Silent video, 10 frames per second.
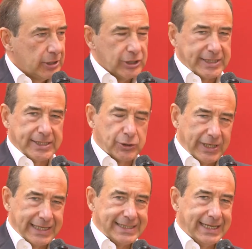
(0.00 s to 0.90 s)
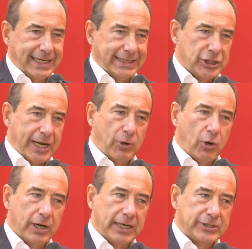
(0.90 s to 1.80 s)
gestisco le, aziende,
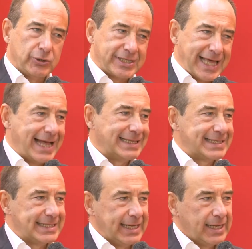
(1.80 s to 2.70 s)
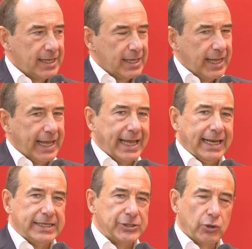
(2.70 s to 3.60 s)
diciamo, le sostanze e
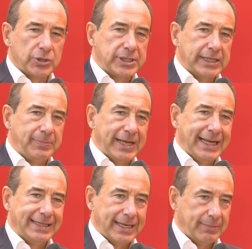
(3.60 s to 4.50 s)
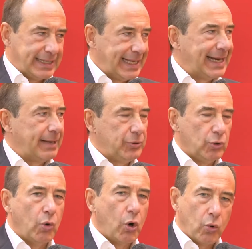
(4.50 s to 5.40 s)
le risorse del pianeta in maniera
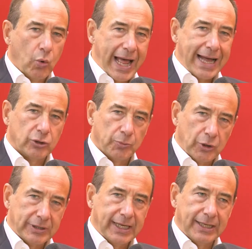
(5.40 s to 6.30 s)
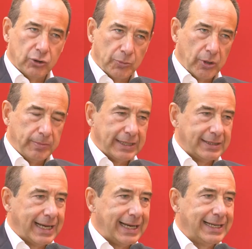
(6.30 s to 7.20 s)
più oculato, più attento, più
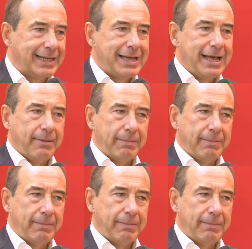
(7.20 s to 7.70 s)
ambientale,